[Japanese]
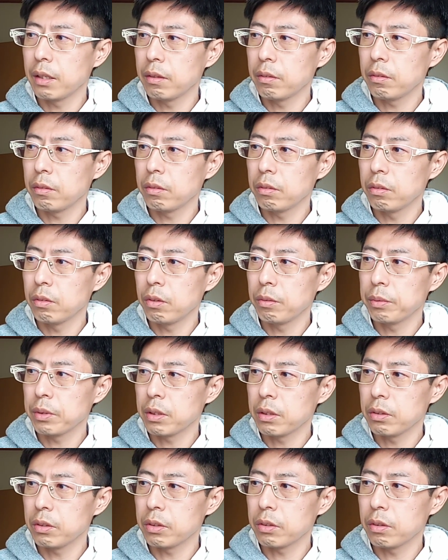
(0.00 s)
の
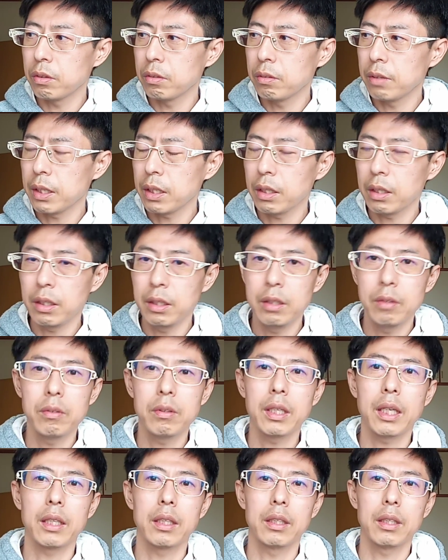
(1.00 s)
ドーム球場は
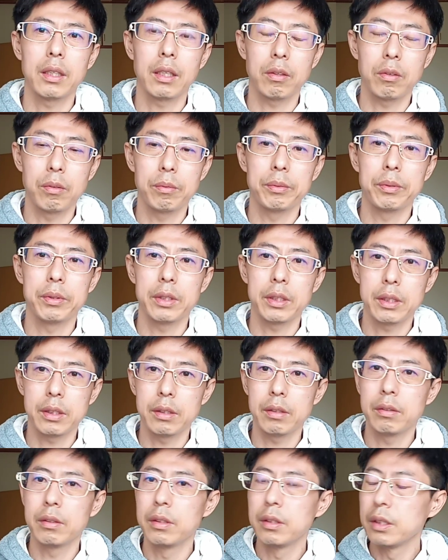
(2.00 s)
広かったと思うんで
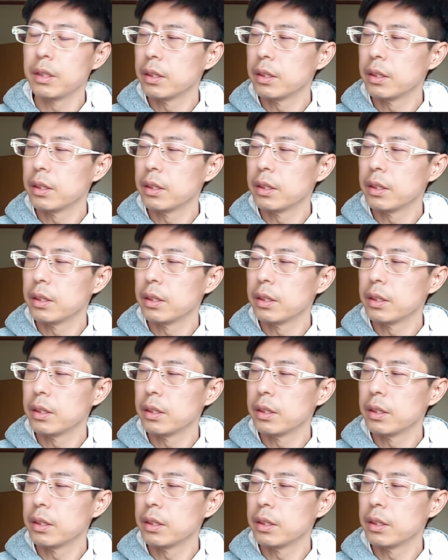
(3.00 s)
すよ。